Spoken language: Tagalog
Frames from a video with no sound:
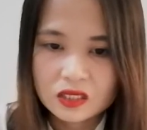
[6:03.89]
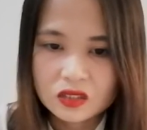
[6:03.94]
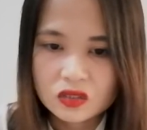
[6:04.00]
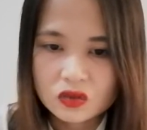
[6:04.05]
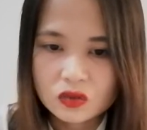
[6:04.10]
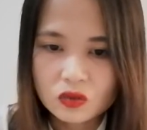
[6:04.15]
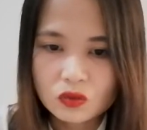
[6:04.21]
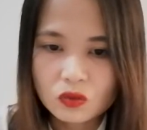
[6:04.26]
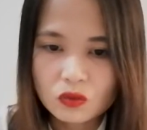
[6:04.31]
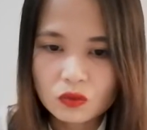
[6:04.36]

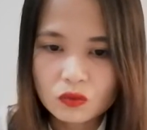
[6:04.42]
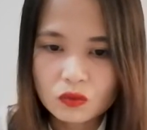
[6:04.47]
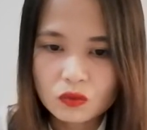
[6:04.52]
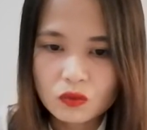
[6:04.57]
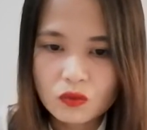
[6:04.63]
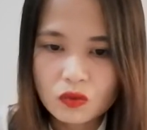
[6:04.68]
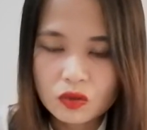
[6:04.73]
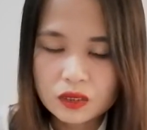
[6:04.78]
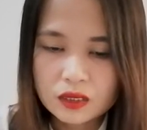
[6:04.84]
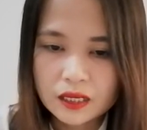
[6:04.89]
So, kung
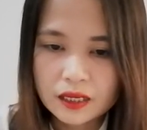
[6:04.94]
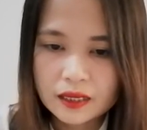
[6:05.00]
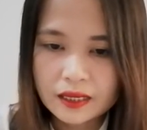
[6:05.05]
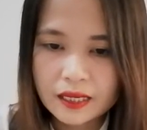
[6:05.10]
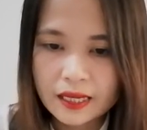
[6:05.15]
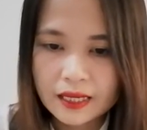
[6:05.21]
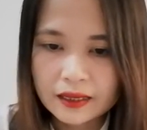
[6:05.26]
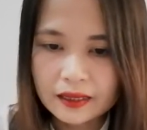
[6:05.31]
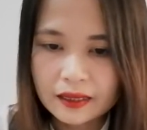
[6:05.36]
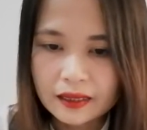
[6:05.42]
bubuksan
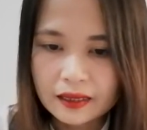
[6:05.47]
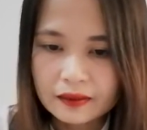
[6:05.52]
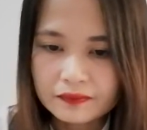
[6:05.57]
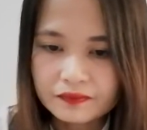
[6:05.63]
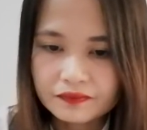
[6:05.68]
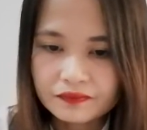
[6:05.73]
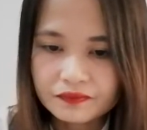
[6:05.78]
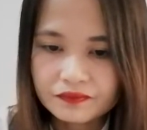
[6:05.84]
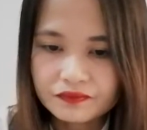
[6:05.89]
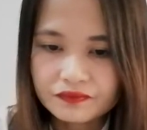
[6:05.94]
natin,
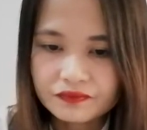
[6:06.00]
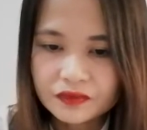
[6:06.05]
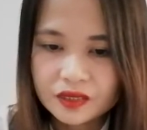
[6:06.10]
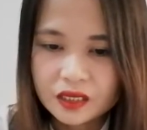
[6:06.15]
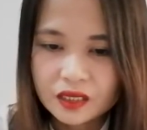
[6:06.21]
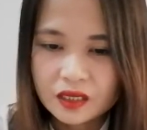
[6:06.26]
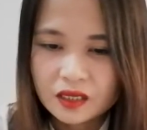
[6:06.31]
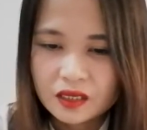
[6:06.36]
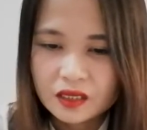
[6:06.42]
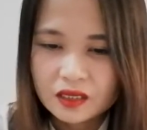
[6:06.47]

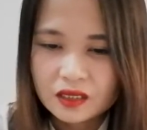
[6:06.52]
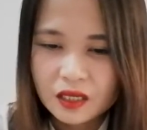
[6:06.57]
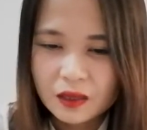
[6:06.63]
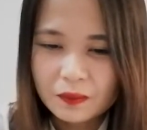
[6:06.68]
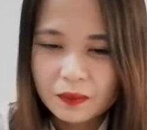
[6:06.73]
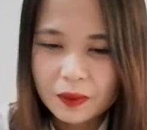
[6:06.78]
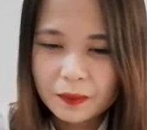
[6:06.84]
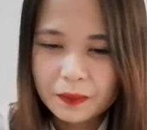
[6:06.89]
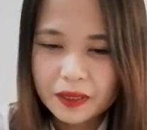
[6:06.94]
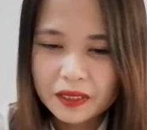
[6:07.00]

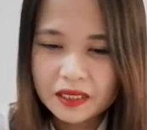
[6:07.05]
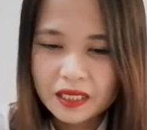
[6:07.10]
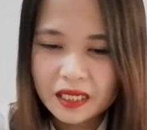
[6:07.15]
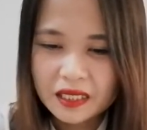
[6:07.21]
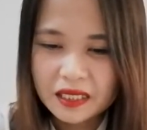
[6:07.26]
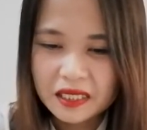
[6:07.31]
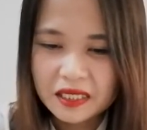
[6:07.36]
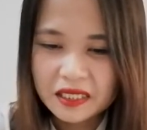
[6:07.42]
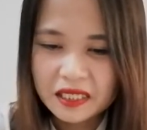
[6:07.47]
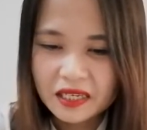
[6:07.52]
syempre pag
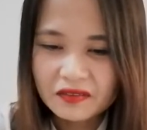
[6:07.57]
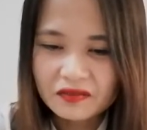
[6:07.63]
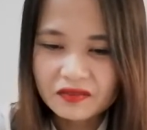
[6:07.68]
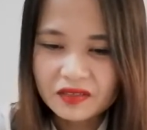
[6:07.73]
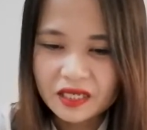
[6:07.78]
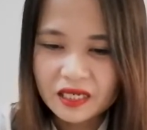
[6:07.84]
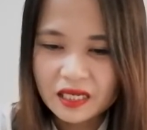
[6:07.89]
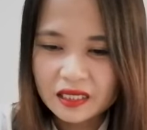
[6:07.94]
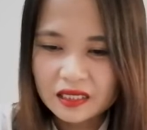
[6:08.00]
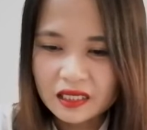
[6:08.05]
nag-crave
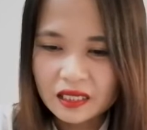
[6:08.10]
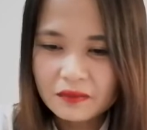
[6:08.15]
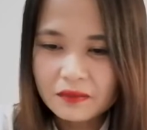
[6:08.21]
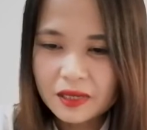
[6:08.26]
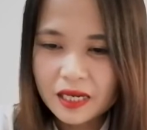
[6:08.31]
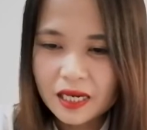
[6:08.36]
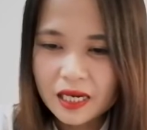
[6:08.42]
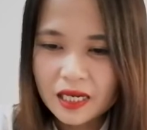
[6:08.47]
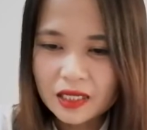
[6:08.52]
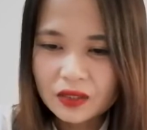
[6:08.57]
ka lang
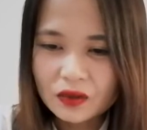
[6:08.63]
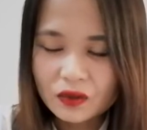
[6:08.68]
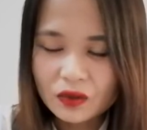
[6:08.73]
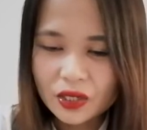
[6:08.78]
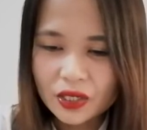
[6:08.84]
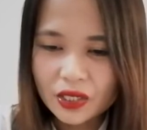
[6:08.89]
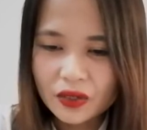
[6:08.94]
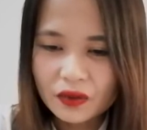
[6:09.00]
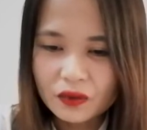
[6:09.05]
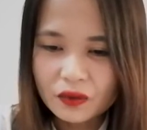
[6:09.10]
naman o
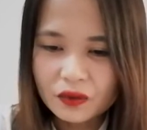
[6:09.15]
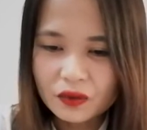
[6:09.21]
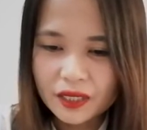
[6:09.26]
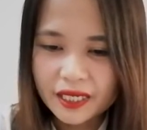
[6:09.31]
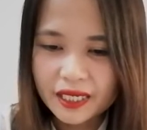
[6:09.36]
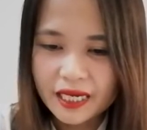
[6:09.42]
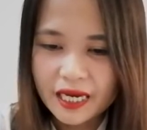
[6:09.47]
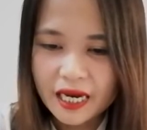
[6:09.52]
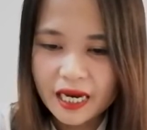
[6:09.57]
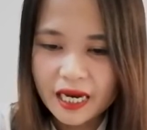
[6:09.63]
kaya kung
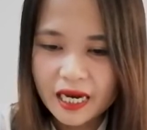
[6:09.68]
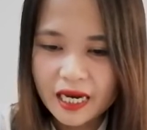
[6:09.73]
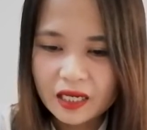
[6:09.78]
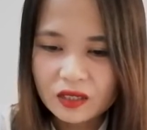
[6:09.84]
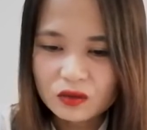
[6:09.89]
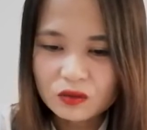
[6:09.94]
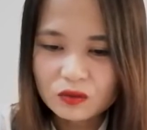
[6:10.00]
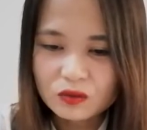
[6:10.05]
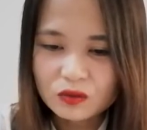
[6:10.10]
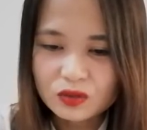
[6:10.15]

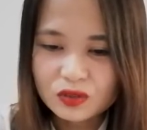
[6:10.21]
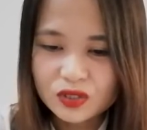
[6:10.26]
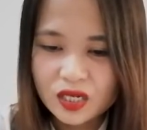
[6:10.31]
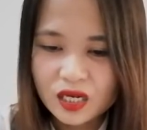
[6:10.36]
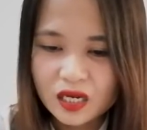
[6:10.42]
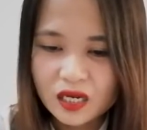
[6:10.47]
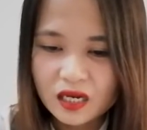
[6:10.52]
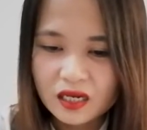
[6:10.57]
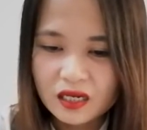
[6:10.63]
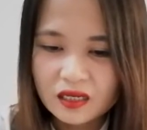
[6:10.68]
ihahalo mo
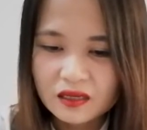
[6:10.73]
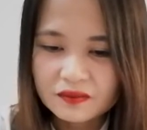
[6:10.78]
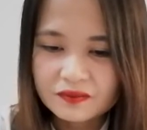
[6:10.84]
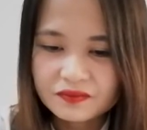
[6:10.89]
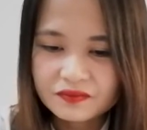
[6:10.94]
sa